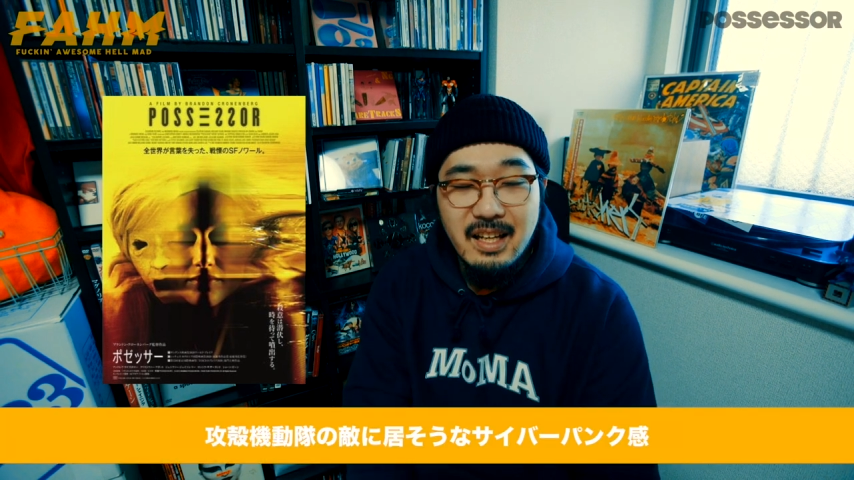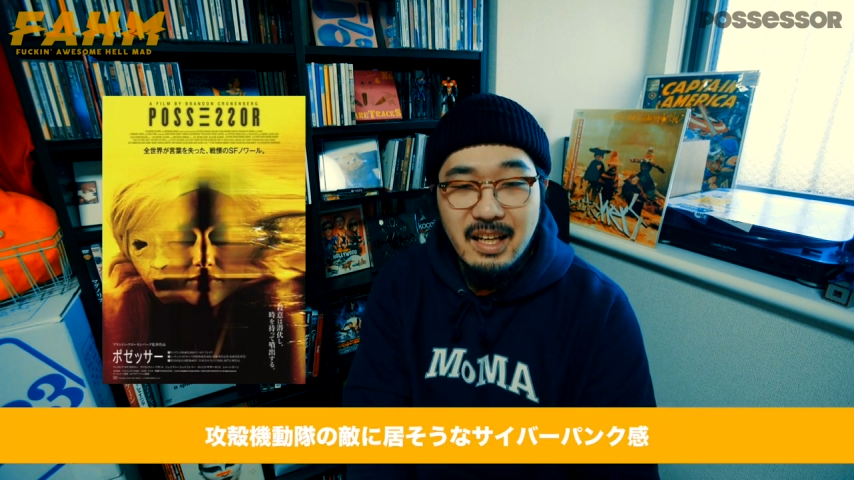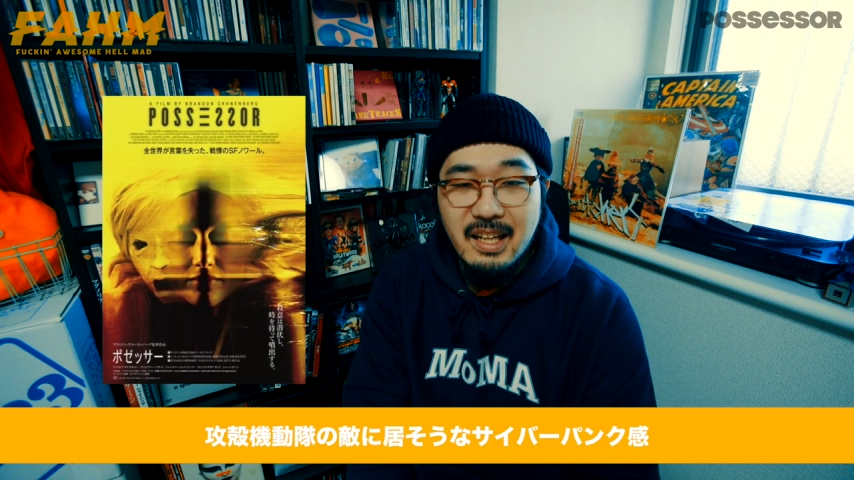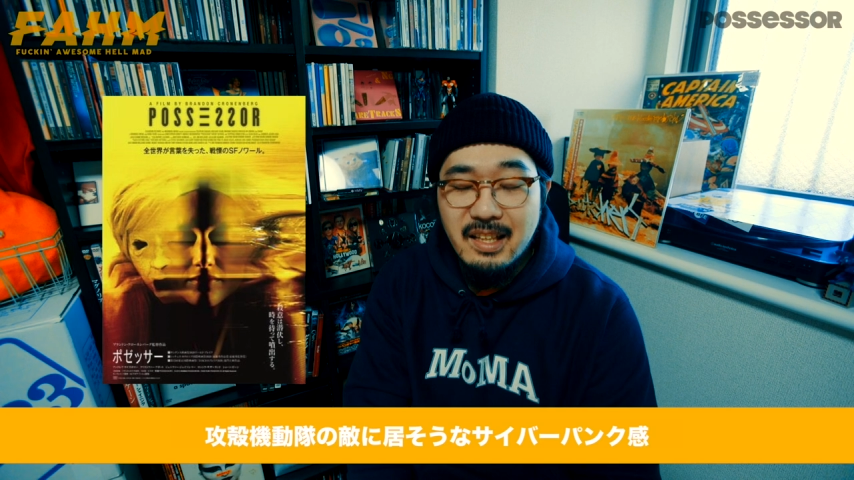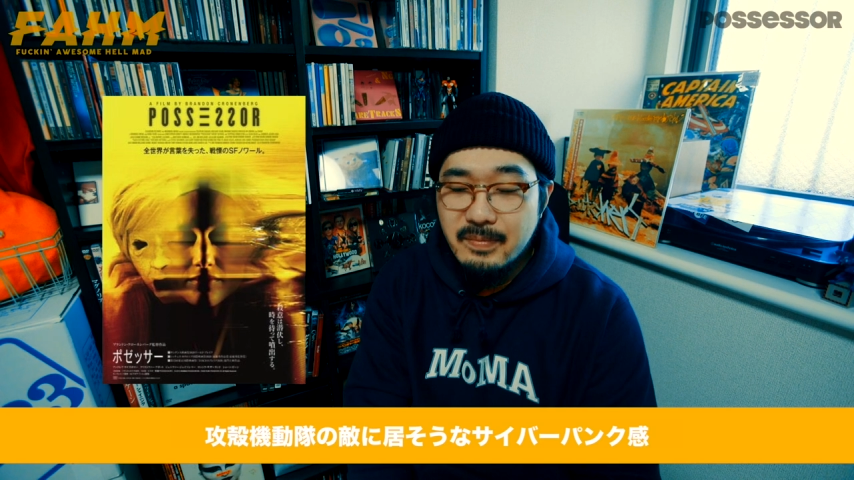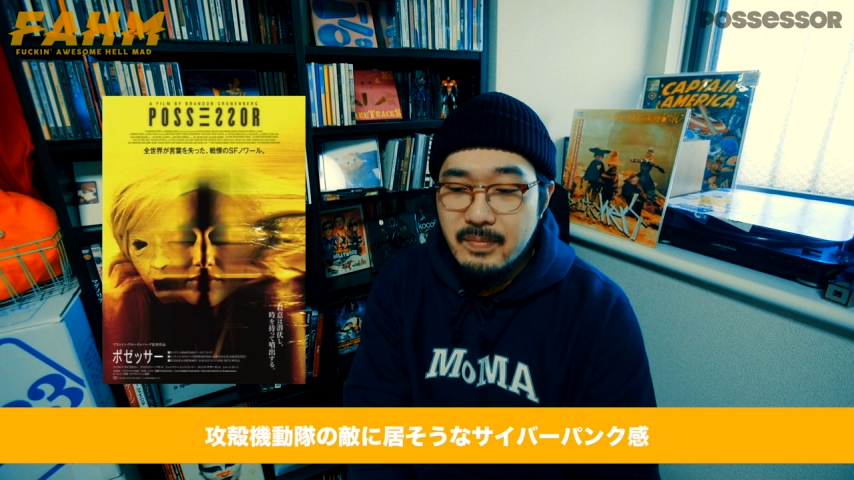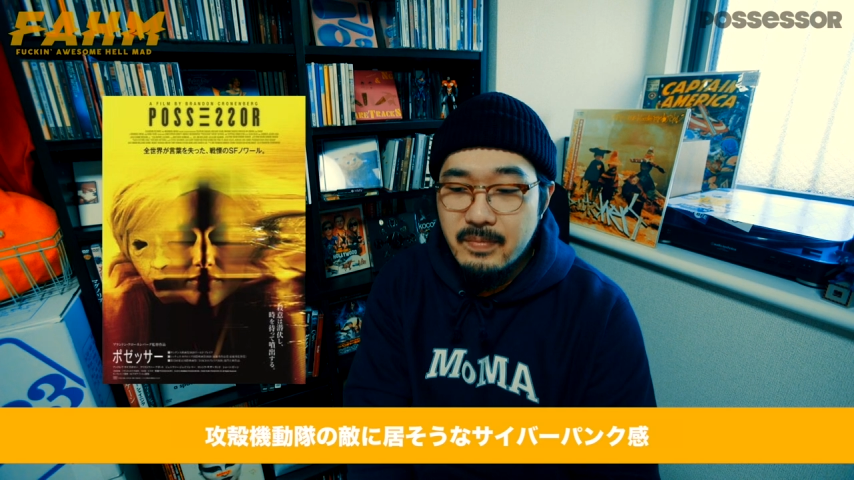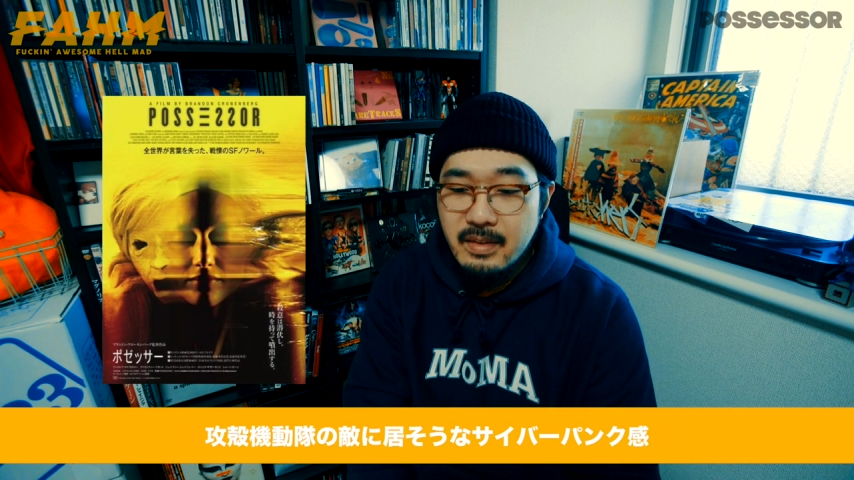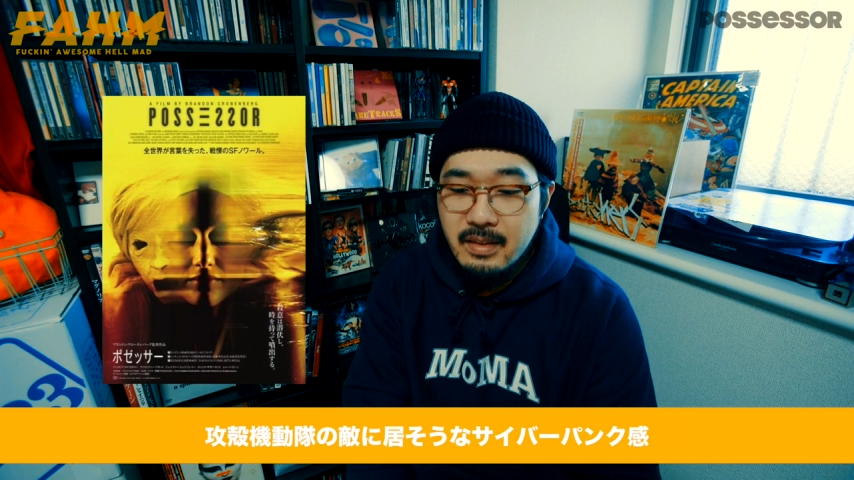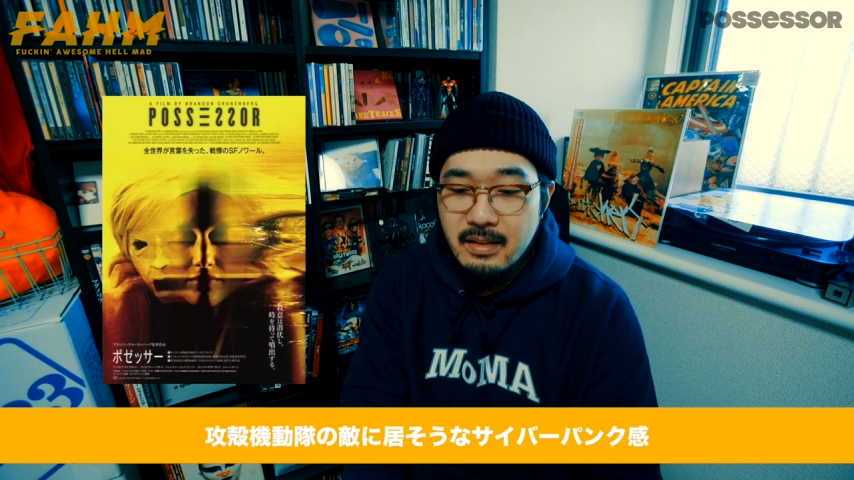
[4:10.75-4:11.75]
はい、
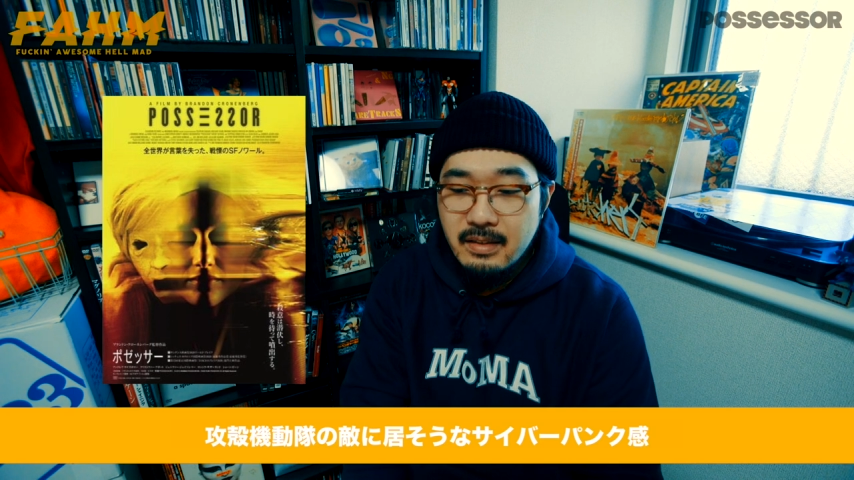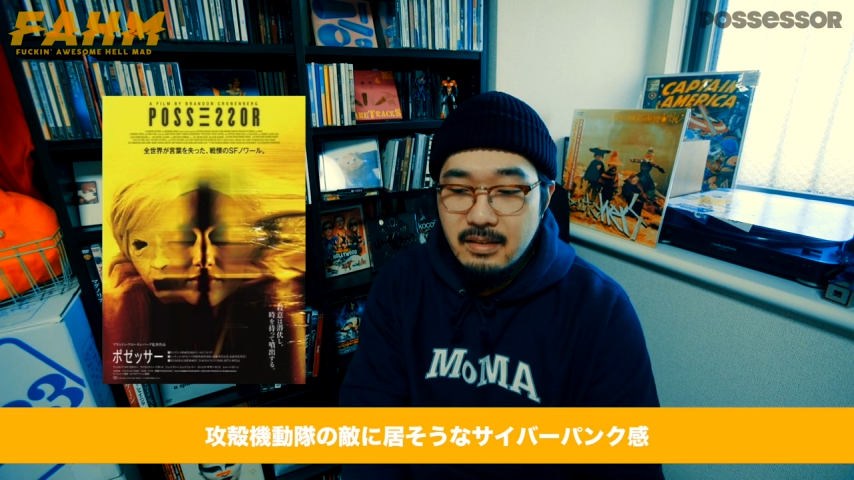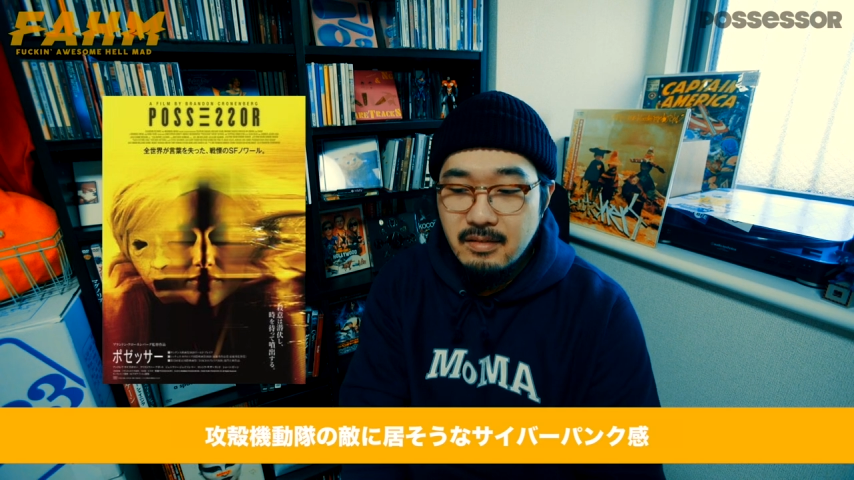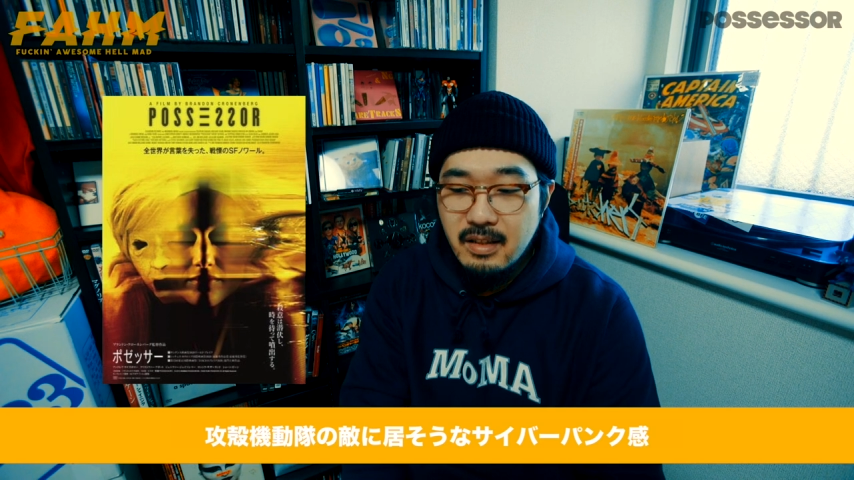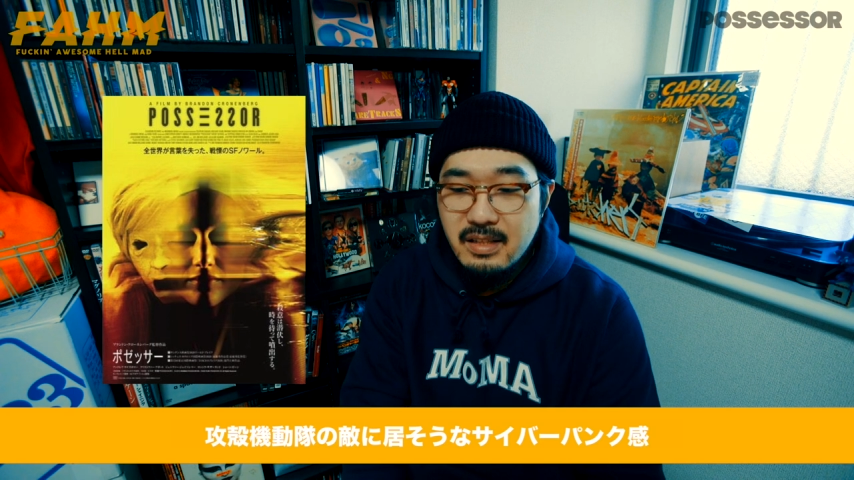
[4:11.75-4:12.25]
その